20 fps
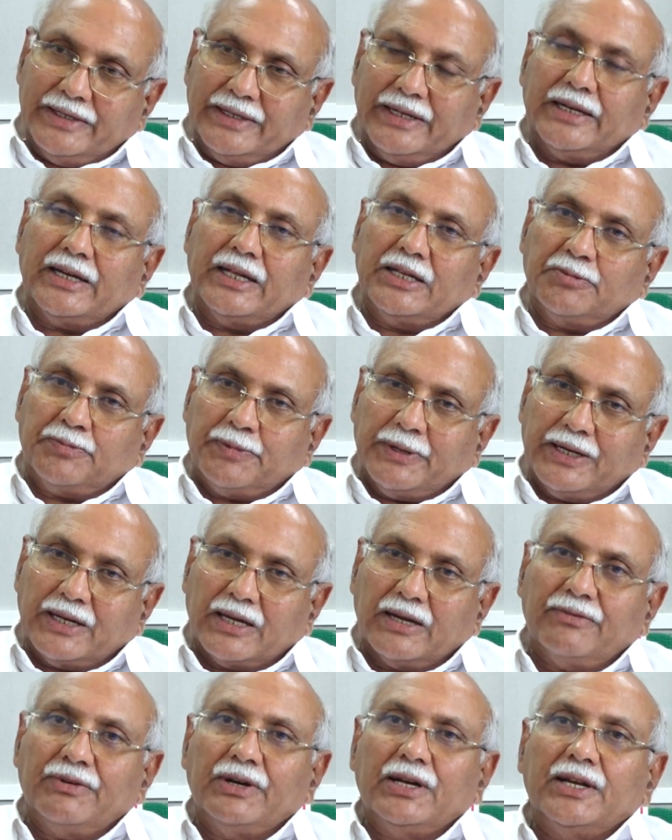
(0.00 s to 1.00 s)
నేను అది
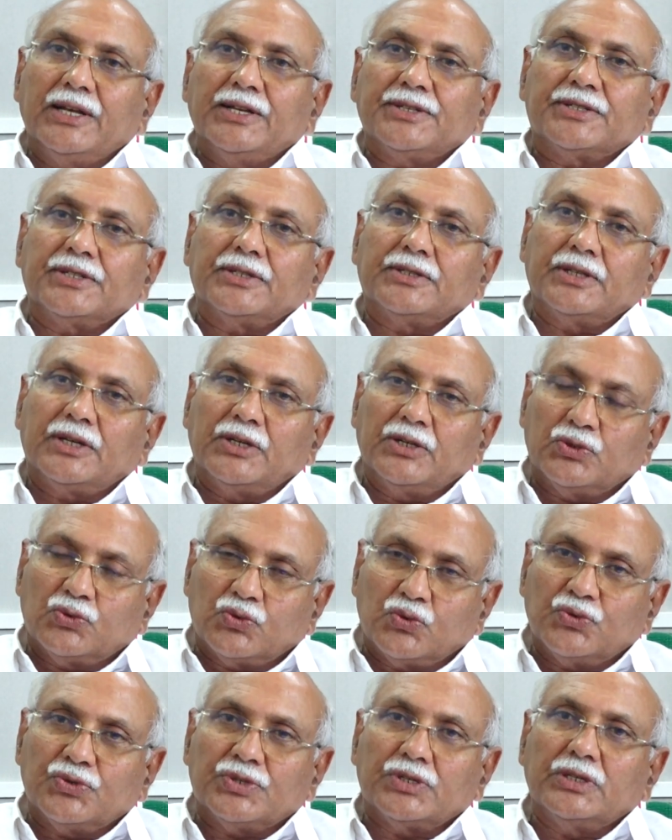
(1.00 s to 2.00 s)
పనిగా వెళ్ళేసి దాన్ని
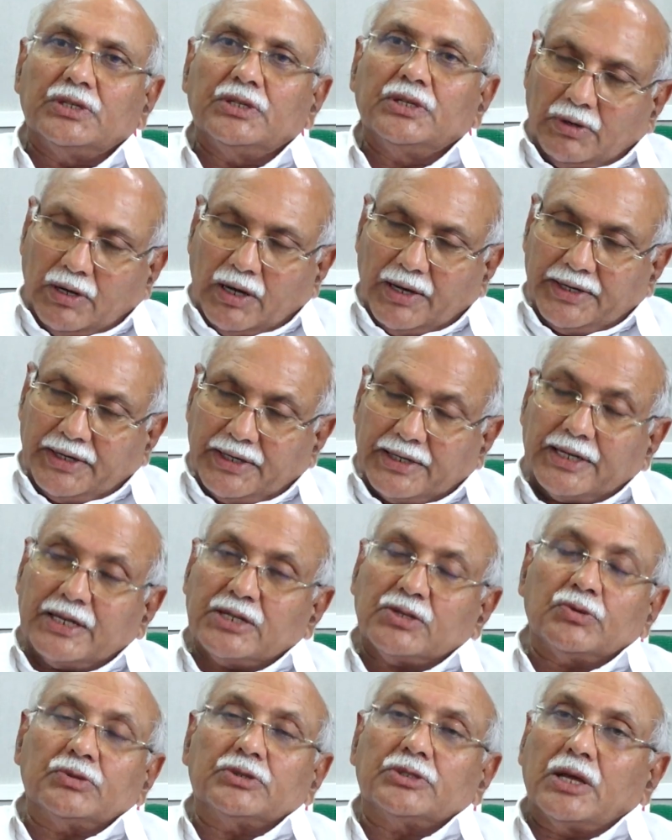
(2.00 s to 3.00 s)
చూసి ఆ
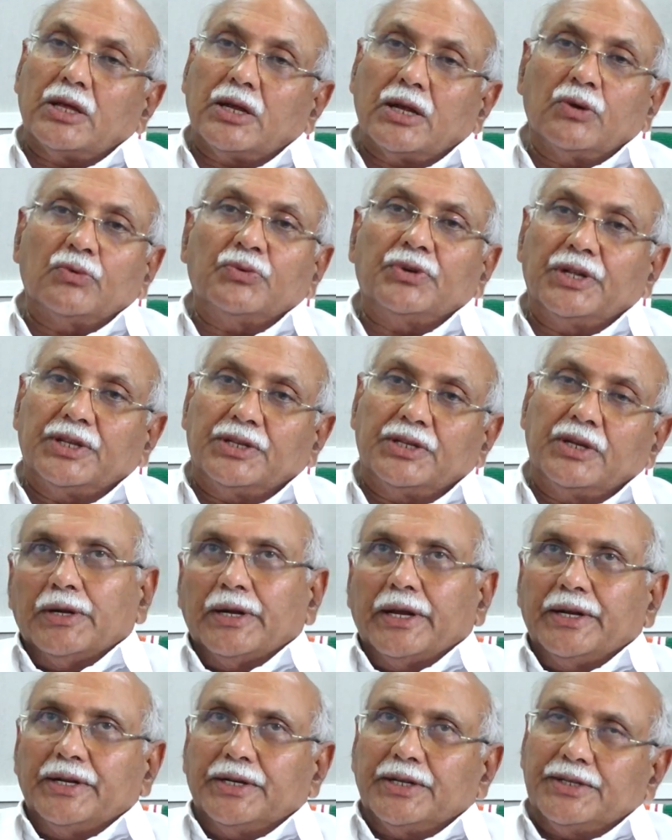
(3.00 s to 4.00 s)
ఇంట్రెస్ట్ చాలా ఉండేది
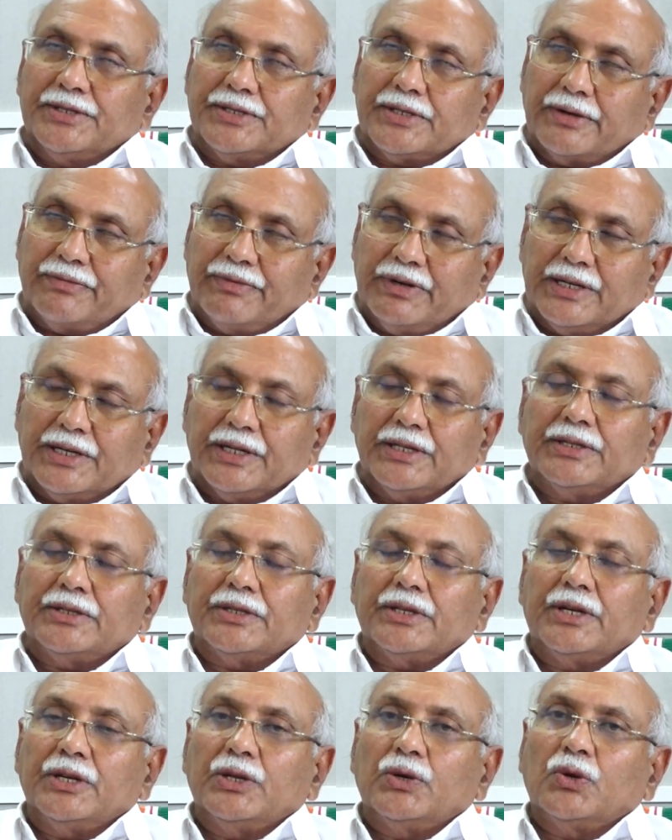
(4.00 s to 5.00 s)
నైన్టీన్ సెవెంటీ
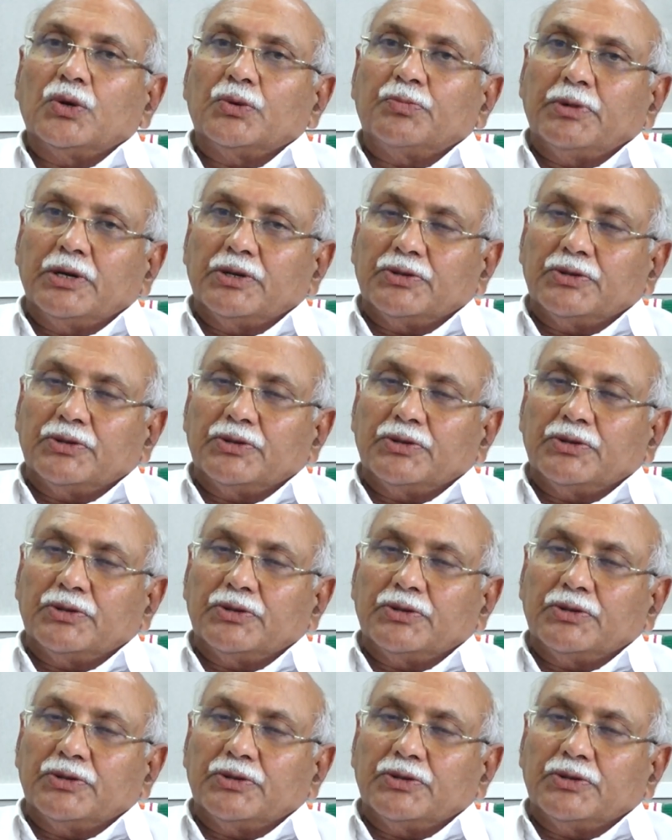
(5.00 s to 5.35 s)
త్రీలో